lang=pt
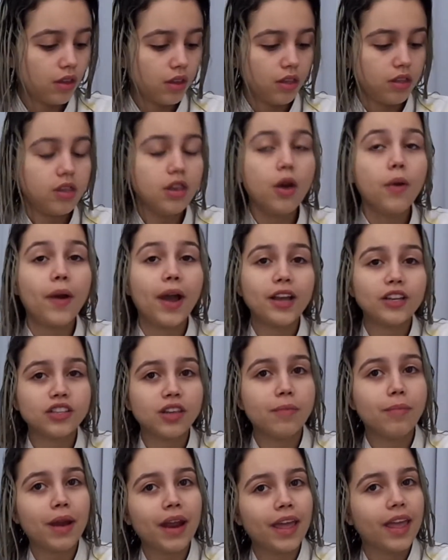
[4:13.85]
E eu acho que
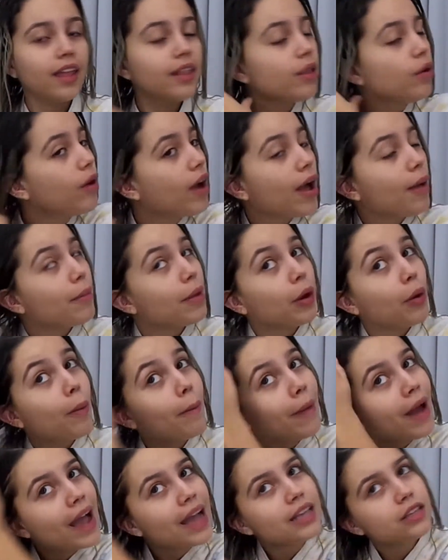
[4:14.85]
pra quem tem um cabelo
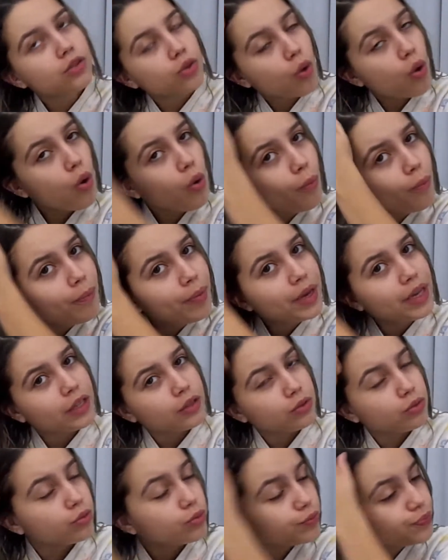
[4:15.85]
mais
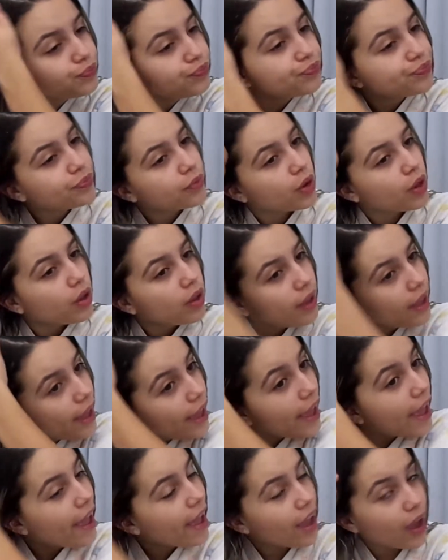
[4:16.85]
comprido
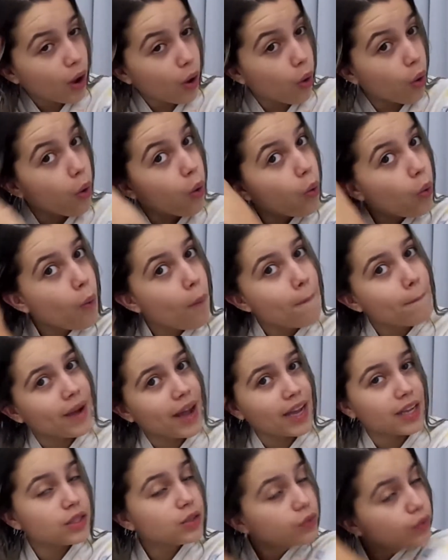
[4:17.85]
e ou
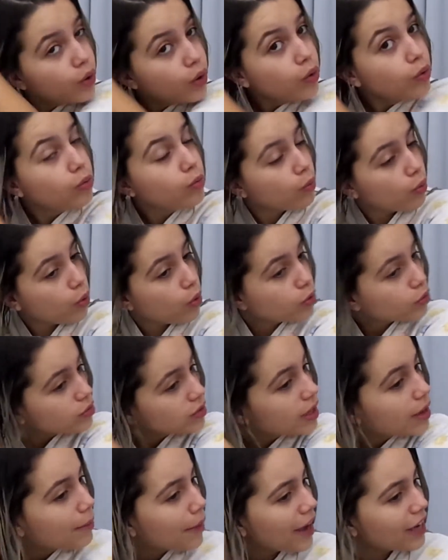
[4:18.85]
mais volumoso,
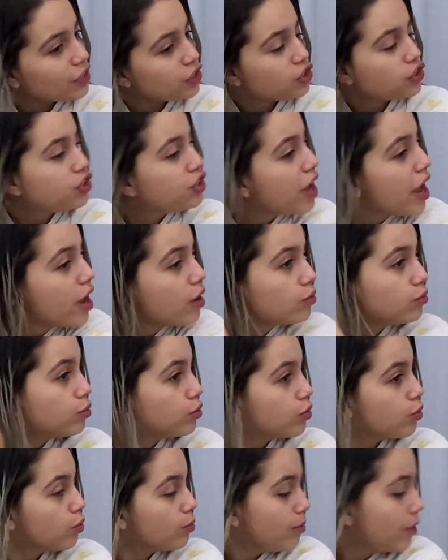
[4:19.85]
né, mais cheio do
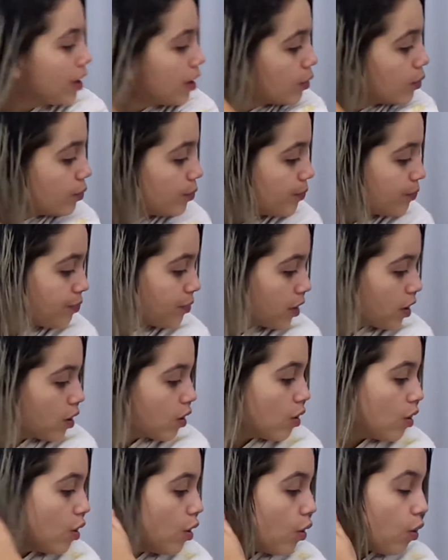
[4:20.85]
que o meu,
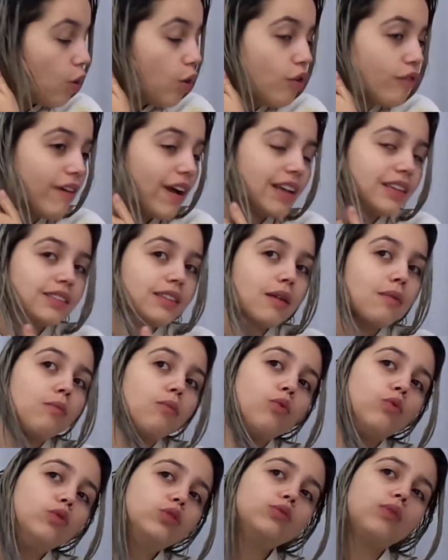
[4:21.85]
ou vai ser
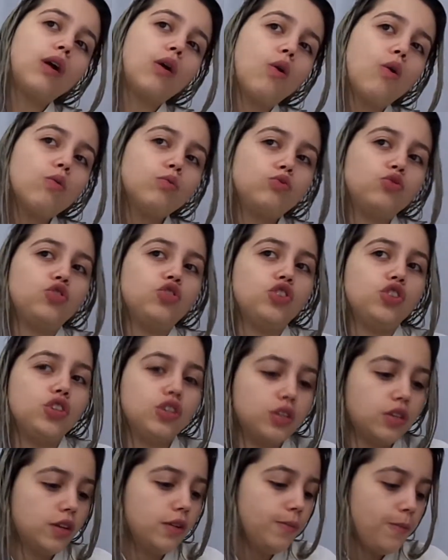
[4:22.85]
muito a
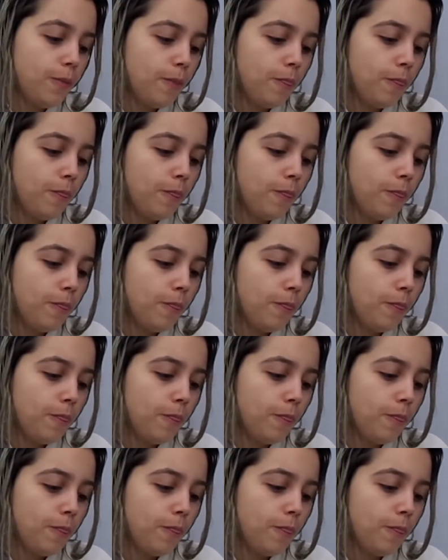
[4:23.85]
continha,